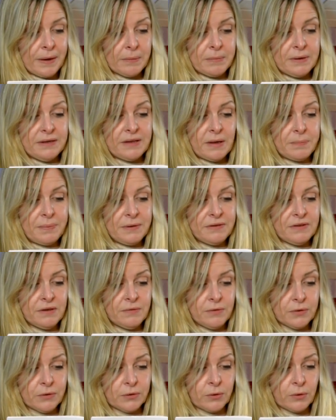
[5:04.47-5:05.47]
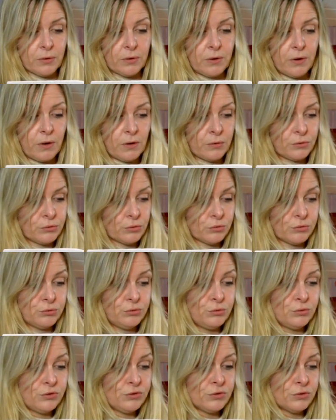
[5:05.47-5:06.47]
permet d'apaiser votre corps sur
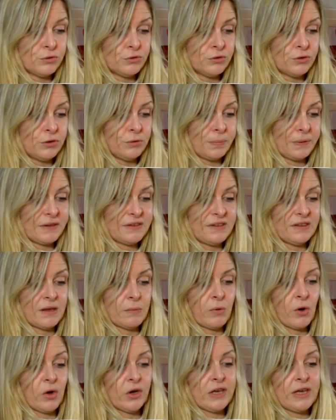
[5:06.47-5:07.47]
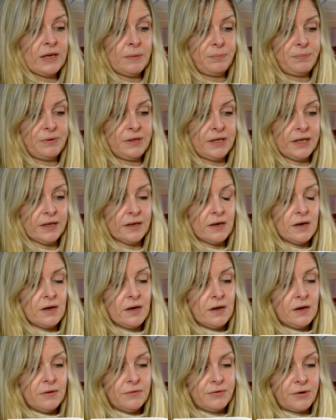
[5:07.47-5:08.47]
toute zone précédemment épilée.
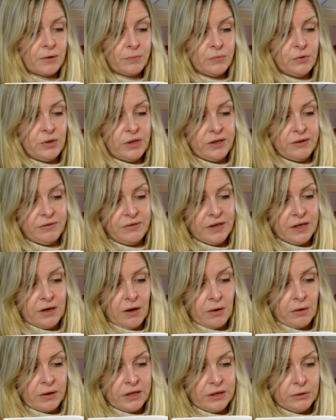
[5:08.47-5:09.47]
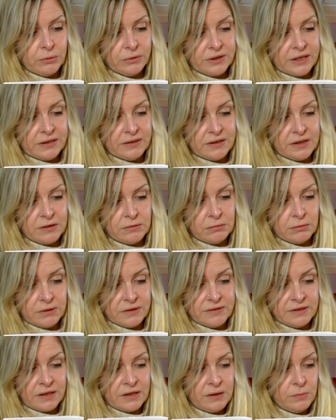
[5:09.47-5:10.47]
Formulé végan et non traité sur
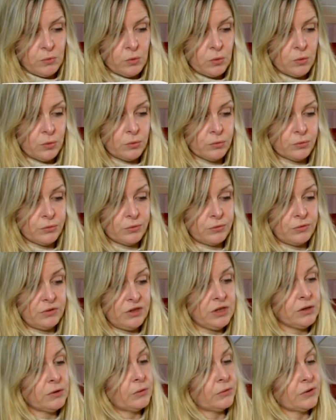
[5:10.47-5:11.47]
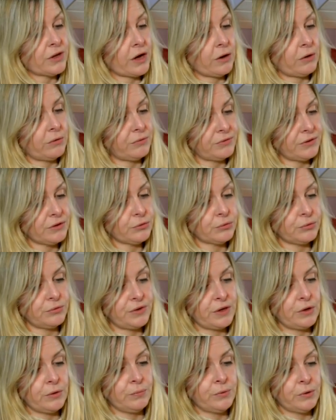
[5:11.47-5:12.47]
les animaux, on se dit qu'on a enfin
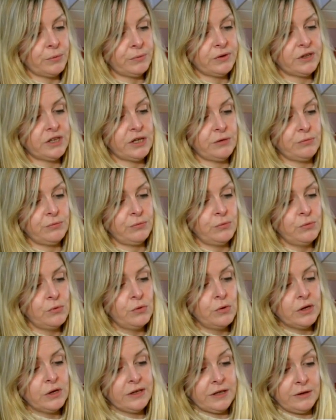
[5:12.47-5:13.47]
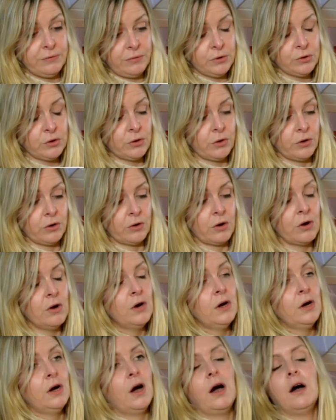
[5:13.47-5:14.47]
trouvé le baume qui, qui vaut de l'or.
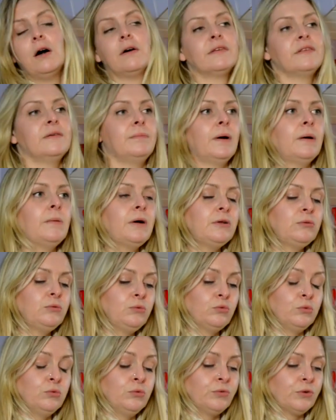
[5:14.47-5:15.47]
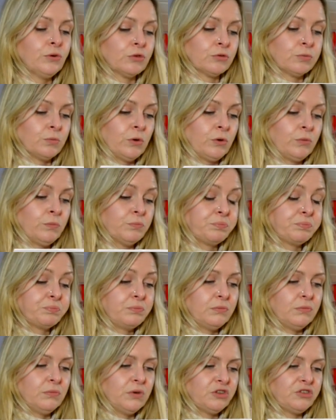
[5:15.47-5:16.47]
Alors c'est pas mal du tout franchement,
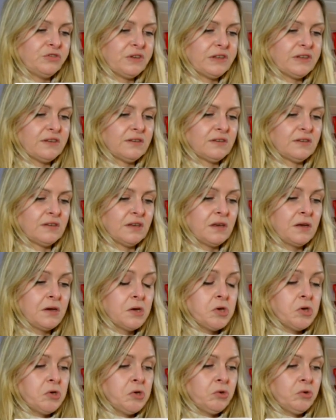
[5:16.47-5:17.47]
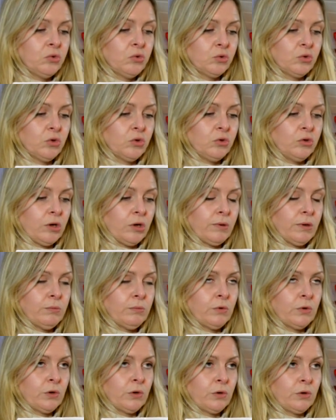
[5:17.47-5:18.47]
moi je vais tester. Donc euh,
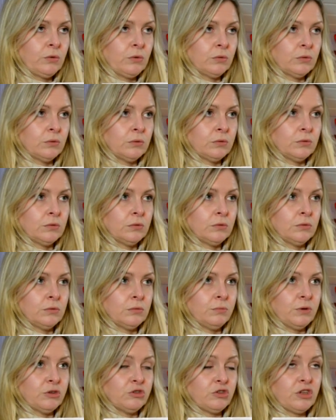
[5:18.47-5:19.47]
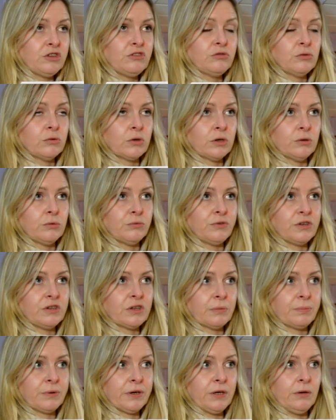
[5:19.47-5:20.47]
normalement euh, bah, je testerai en
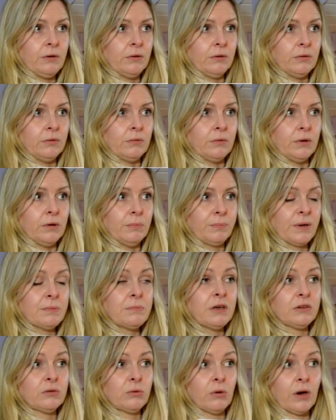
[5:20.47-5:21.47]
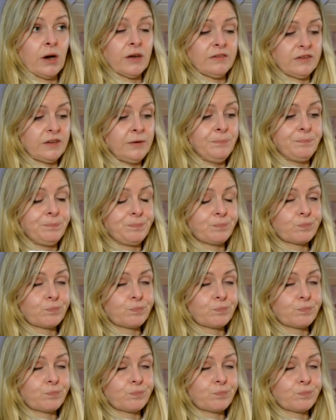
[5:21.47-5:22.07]
fait après, après m'être rasée.